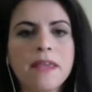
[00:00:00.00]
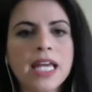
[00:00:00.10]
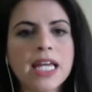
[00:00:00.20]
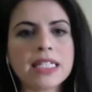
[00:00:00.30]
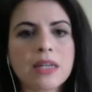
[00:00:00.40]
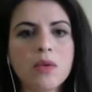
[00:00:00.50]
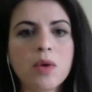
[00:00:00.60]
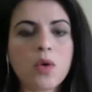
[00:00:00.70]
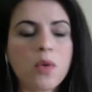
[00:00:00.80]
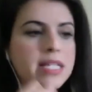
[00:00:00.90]
Então eu
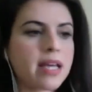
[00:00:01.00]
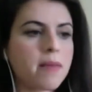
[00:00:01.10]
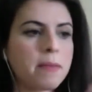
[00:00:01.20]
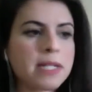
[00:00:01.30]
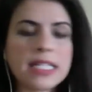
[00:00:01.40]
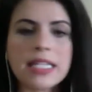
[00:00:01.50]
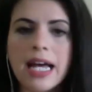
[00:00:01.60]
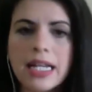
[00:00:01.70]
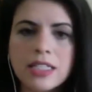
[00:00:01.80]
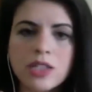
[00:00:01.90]
comecei a me
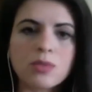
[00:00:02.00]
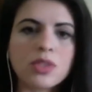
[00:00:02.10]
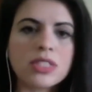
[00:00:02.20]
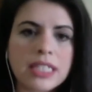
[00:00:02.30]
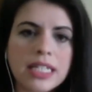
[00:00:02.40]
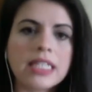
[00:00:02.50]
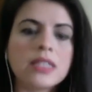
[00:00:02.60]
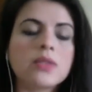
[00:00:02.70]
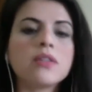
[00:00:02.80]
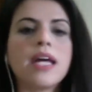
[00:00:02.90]
apresentar desde muito
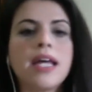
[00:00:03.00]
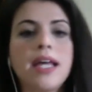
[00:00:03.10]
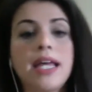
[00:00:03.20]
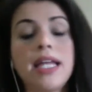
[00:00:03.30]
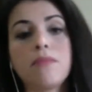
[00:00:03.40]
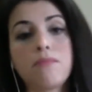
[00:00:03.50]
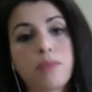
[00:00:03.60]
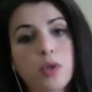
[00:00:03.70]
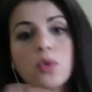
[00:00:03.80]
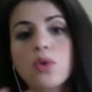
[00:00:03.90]
cedo. É, ele
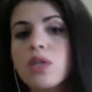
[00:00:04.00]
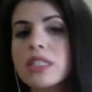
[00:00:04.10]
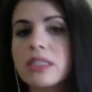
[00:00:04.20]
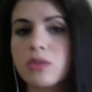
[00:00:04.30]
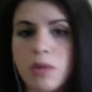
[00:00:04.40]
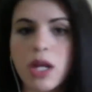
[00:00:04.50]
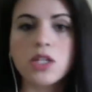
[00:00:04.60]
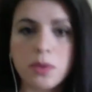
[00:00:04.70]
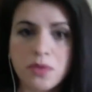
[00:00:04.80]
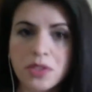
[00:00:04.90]
procurou assim os melhores
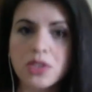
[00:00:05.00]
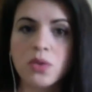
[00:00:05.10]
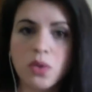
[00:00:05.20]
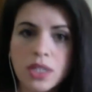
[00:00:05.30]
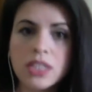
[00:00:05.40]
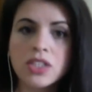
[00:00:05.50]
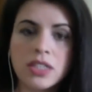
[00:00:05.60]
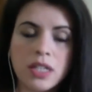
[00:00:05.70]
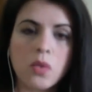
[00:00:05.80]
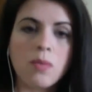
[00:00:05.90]
professores.
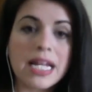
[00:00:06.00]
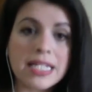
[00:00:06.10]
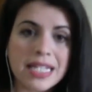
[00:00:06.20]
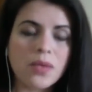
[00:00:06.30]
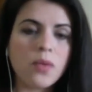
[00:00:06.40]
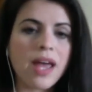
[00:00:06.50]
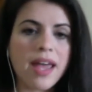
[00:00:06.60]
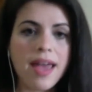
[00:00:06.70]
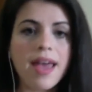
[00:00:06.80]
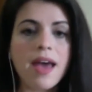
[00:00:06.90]
O Brasil
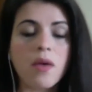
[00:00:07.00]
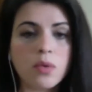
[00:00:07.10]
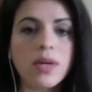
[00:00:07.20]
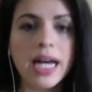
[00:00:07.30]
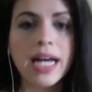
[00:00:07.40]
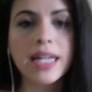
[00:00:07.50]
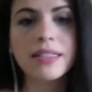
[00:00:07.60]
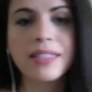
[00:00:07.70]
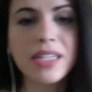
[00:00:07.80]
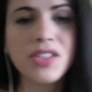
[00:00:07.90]
é um lugar que
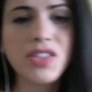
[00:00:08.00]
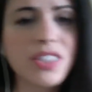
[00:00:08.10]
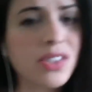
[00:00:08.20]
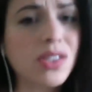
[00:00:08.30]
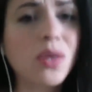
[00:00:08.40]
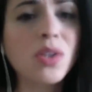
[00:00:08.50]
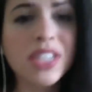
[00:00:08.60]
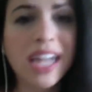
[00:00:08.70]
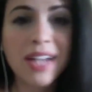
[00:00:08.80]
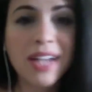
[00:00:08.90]
tem artistas
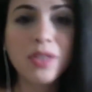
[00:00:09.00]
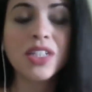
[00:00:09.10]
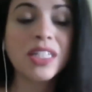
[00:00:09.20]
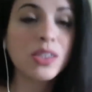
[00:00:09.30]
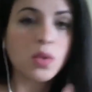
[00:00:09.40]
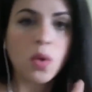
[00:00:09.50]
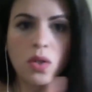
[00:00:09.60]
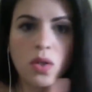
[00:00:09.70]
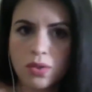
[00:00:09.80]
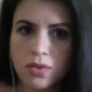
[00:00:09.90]
extraordinários em
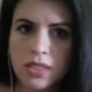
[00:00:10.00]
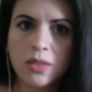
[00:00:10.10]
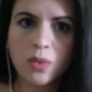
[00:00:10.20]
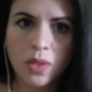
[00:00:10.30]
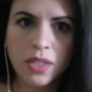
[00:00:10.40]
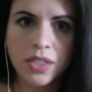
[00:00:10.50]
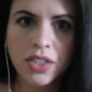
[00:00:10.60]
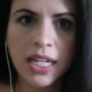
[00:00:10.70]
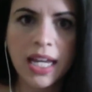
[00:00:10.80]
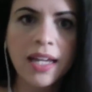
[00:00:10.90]
todos os setores,
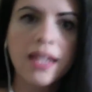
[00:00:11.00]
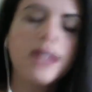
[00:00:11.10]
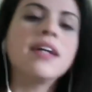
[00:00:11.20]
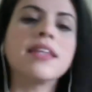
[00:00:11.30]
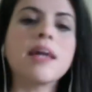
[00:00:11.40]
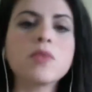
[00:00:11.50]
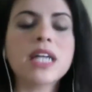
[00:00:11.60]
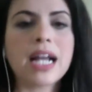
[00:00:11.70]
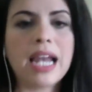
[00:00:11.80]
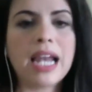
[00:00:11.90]
né? na música
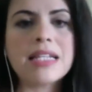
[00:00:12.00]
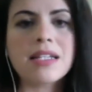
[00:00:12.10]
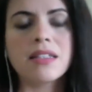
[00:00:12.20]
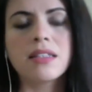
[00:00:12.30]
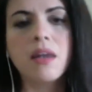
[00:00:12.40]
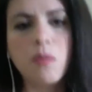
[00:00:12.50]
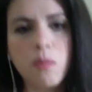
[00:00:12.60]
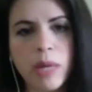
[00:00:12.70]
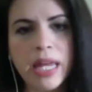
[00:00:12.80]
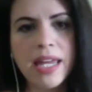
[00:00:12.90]
clássica
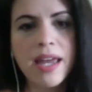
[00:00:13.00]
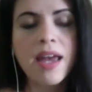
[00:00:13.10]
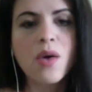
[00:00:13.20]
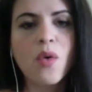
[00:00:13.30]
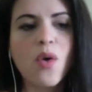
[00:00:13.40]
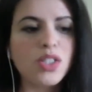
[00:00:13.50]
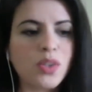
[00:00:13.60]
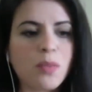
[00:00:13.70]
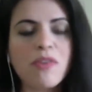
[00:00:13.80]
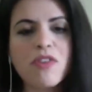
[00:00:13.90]
também. Eu gosto,
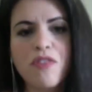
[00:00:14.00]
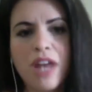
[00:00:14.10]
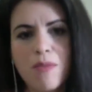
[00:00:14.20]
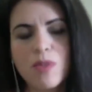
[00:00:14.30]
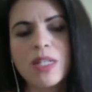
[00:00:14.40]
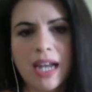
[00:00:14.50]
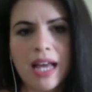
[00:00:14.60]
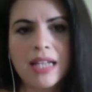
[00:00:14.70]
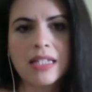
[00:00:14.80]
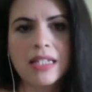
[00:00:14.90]
eu prefiro falar música
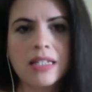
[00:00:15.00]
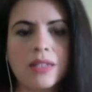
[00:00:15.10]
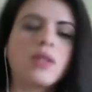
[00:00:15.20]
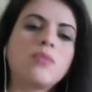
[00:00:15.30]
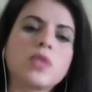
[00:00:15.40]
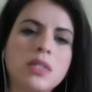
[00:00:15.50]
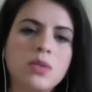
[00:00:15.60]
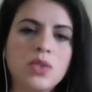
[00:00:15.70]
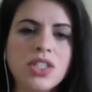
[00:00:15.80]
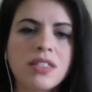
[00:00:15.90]
clássica do que música
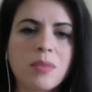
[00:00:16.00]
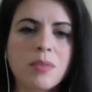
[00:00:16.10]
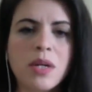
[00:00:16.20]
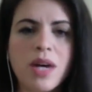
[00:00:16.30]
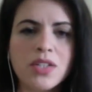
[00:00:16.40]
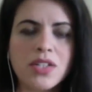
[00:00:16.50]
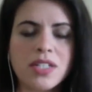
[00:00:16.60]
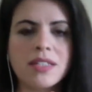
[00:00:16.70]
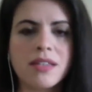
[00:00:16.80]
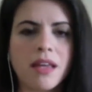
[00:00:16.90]
erudita, porque eu acho que
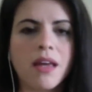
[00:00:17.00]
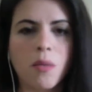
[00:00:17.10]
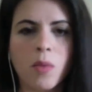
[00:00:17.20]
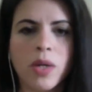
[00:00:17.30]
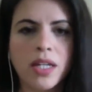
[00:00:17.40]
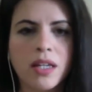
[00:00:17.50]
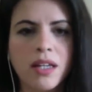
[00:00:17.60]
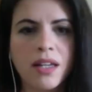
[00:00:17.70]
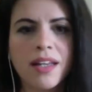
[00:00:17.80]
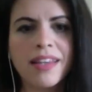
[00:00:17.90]
esse termo aí,
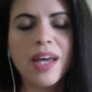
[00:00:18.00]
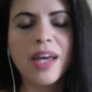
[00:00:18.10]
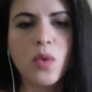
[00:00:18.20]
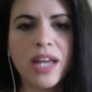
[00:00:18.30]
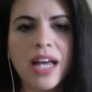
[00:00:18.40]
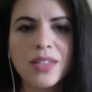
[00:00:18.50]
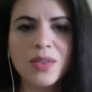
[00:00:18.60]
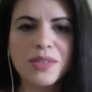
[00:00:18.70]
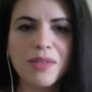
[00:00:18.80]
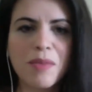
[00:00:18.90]
né,
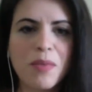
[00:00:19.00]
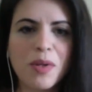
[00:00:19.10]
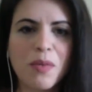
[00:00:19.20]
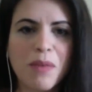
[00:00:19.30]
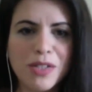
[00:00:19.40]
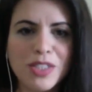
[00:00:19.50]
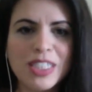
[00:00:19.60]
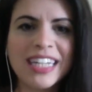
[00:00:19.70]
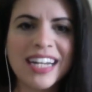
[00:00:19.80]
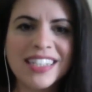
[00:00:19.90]
cunhado também pelo Mário de
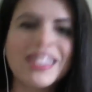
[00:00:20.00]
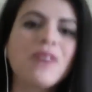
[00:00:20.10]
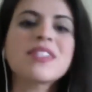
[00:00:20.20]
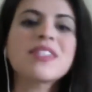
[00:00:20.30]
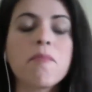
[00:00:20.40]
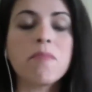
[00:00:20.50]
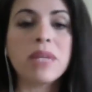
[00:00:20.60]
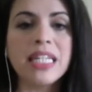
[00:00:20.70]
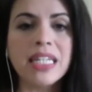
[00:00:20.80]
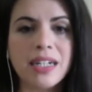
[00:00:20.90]
Andrade, não se
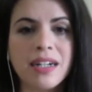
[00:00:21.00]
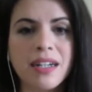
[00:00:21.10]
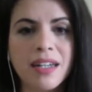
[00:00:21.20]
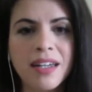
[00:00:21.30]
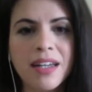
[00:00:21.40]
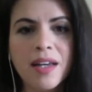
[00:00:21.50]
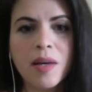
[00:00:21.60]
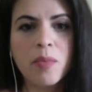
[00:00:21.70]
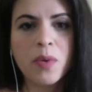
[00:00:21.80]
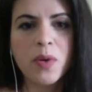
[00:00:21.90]
aplica,
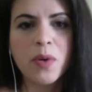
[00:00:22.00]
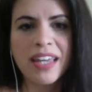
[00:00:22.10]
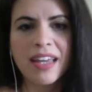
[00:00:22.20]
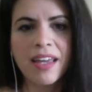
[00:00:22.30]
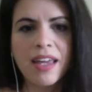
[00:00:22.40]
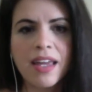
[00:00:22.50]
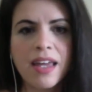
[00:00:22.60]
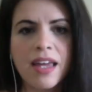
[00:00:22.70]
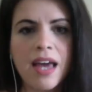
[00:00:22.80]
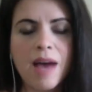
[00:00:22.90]

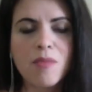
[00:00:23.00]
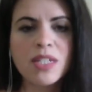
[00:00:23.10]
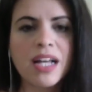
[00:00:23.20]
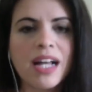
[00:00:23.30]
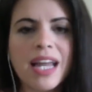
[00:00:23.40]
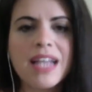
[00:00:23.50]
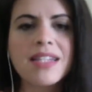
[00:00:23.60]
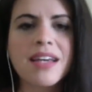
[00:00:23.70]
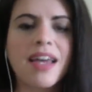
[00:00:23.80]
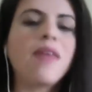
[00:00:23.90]
porque a música
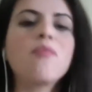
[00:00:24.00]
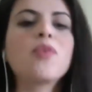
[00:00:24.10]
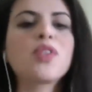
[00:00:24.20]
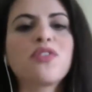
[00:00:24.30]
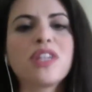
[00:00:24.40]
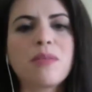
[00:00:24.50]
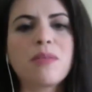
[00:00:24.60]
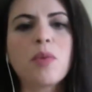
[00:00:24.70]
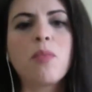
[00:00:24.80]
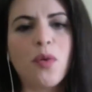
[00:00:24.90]
clássica ela é muito feita para
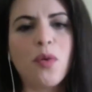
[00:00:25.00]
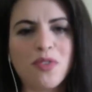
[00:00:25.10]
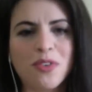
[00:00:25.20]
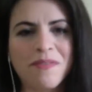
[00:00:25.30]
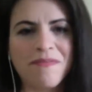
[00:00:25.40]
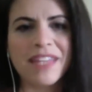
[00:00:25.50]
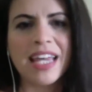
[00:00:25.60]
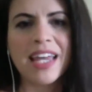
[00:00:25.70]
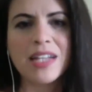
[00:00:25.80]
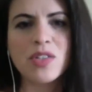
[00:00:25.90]
o povo.
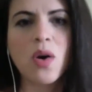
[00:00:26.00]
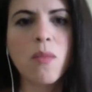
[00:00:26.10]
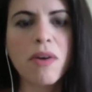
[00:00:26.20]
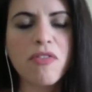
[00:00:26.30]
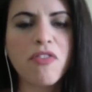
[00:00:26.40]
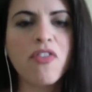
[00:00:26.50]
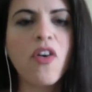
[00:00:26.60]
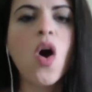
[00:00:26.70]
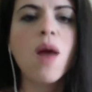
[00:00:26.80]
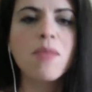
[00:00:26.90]
Né? É só uma
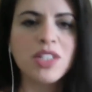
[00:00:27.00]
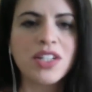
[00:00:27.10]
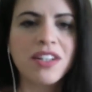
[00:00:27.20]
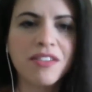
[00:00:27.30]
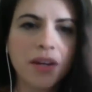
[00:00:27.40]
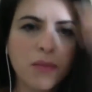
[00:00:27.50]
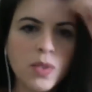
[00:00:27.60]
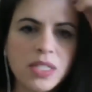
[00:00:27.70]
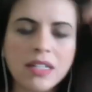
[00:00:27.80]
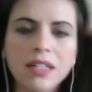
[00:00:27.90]
forma de escrever a
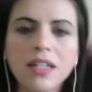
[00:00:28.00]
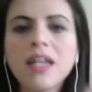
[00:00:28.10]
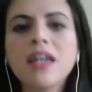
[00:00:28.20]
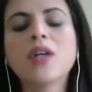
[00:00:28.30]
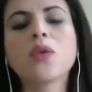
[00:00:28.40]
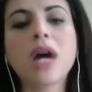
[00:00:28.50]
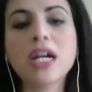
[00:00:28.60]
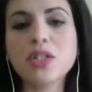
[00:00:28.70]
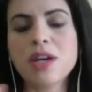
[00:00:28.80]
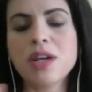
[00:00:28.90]
música. Eu não
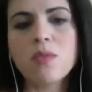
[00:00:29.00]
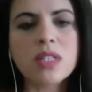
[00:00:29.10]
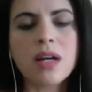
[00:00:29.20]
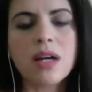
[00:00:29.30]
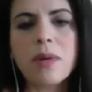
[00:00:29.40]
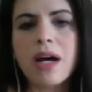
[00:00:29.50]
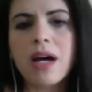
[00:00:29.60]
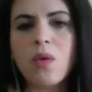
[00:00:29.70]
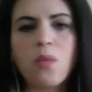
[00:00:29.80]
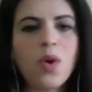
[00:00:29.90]
acho que é música para
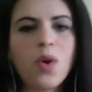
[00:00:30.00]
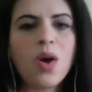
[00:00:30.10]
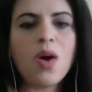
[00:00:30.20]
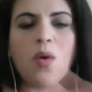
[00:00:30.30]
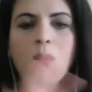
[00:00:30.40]
um, uma